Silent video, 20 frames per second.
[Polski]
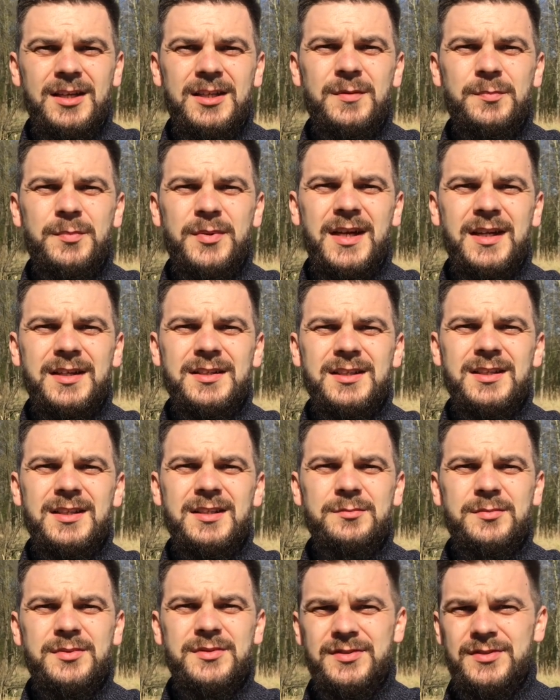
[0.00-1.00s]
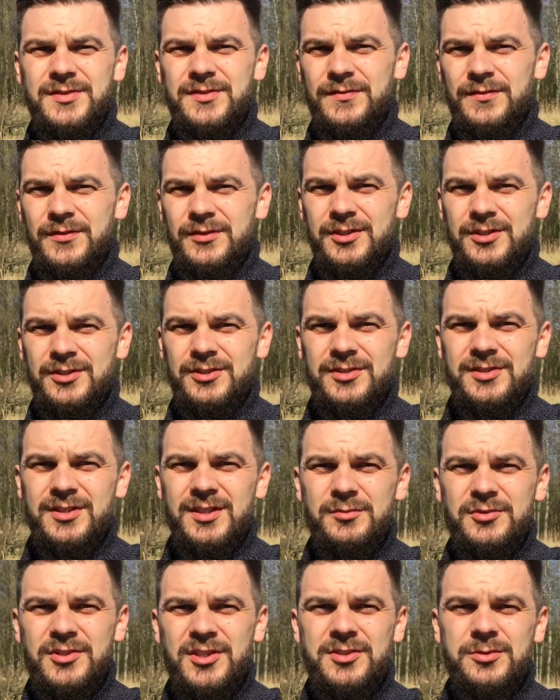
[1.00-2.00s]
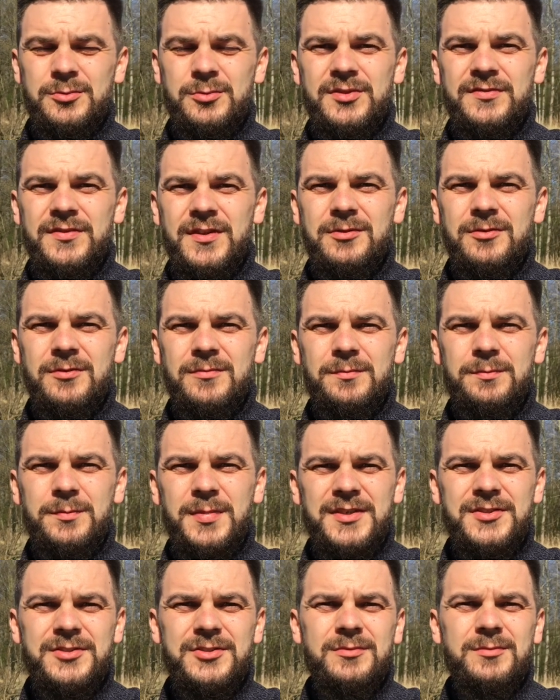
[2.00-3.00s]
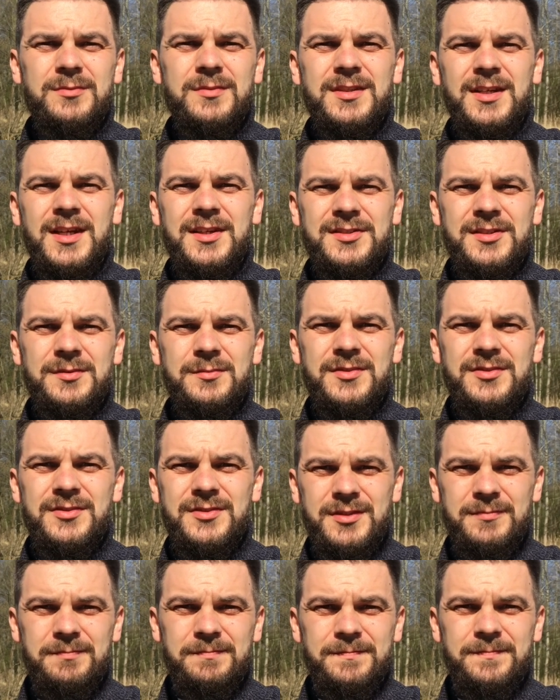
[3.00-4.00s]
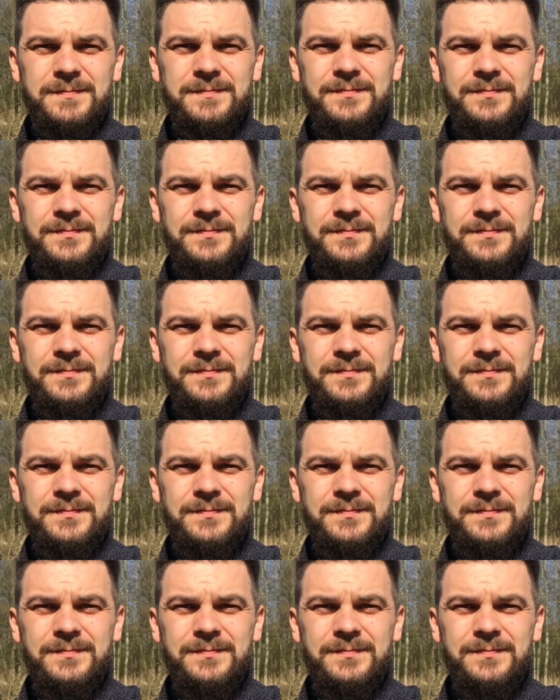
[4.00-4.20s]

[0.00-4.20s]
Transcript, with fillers: i pragnie, byś swoje życie przeżył z wielką pasją razem z Nim.